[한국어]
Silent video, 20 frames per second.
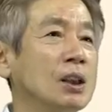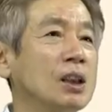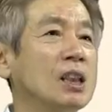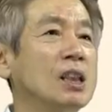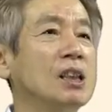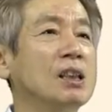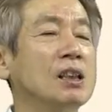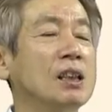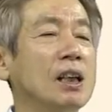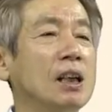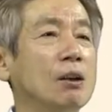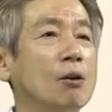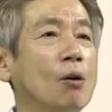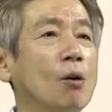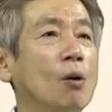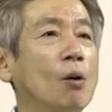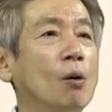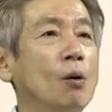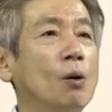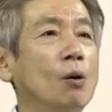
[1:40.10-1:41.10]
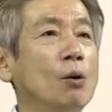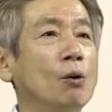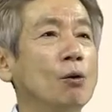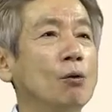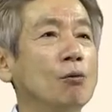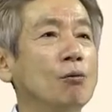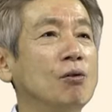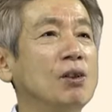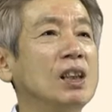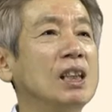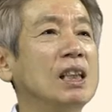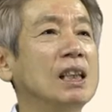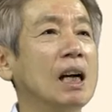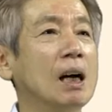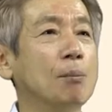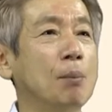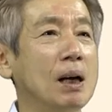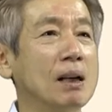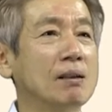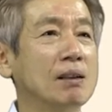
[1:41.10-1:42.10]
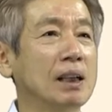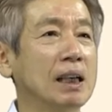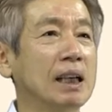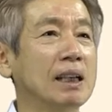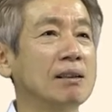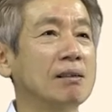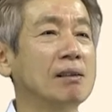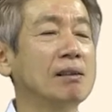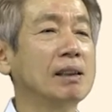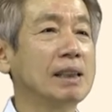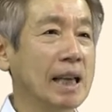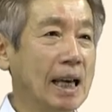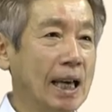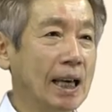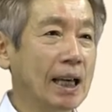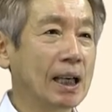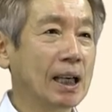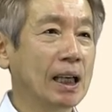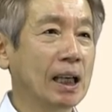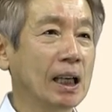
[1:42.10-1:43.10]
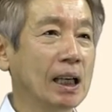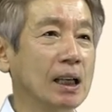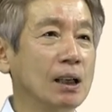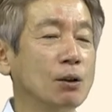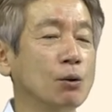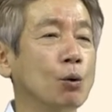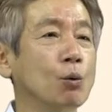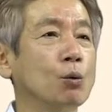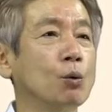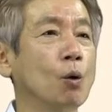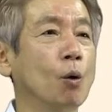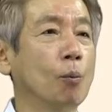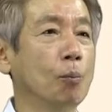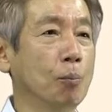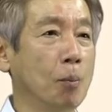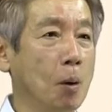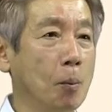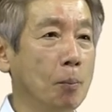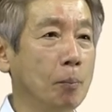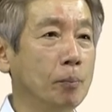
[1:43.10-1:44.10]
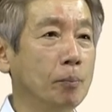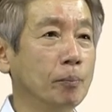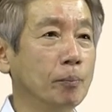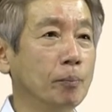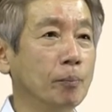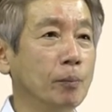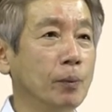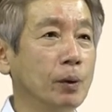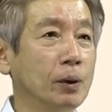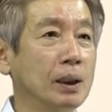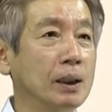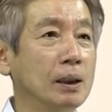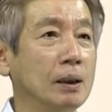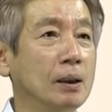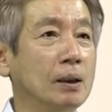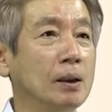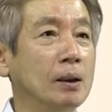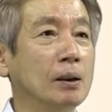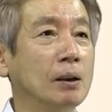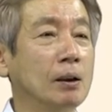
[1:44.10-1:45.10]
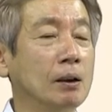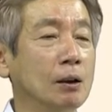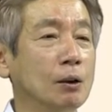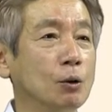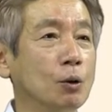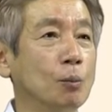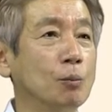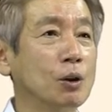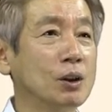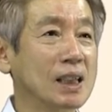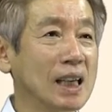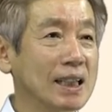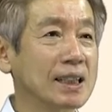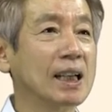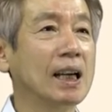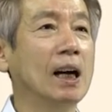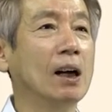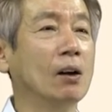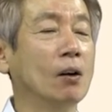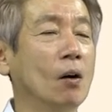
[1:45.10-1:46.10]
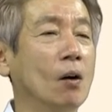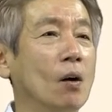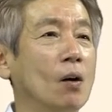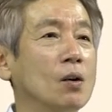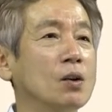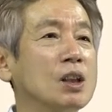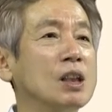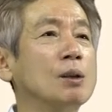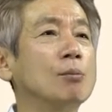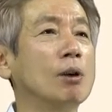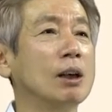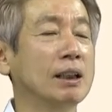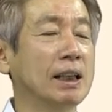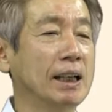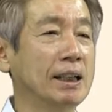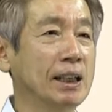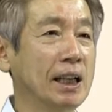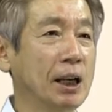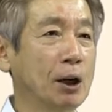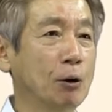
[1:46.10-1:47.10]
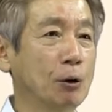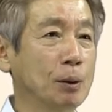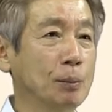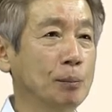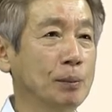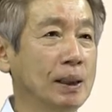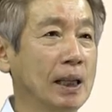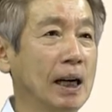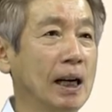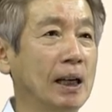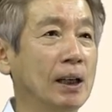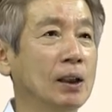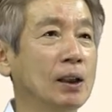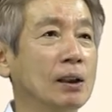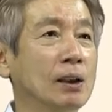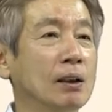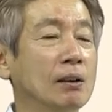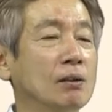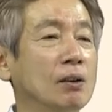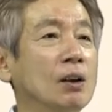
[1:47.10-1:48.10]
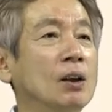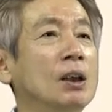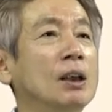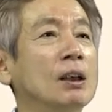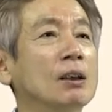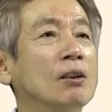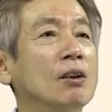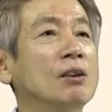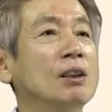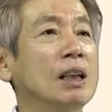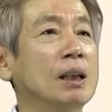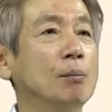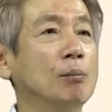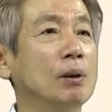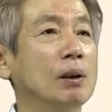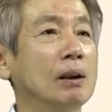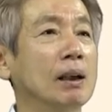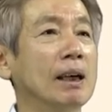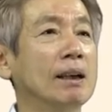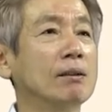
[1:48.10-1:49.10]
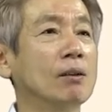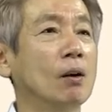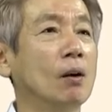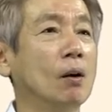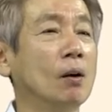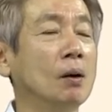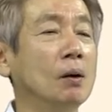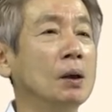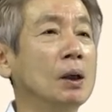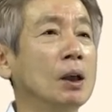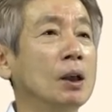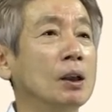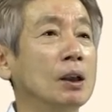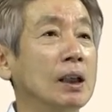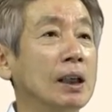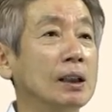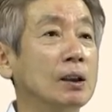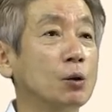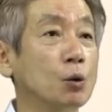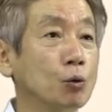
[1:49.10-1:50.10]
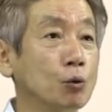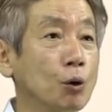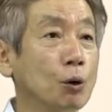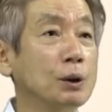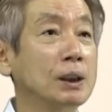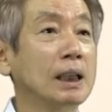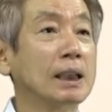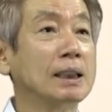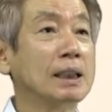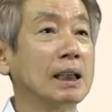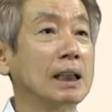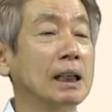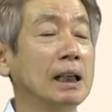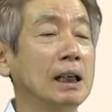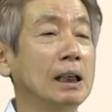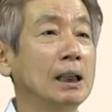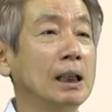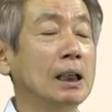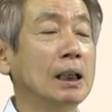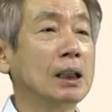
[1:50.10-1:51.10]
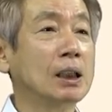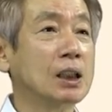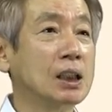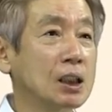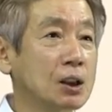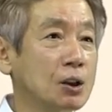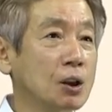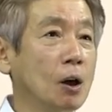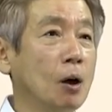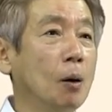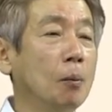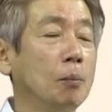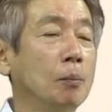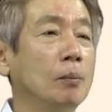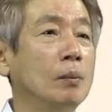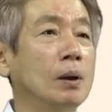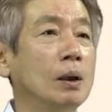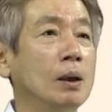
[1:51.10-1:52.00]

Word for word: 실제로 위기가 발생했을 때 예, 소통법 예, 좀더 자세한 거 심화된 내용입니다. 그래서 선생님들께서 주로 이제 제가 직접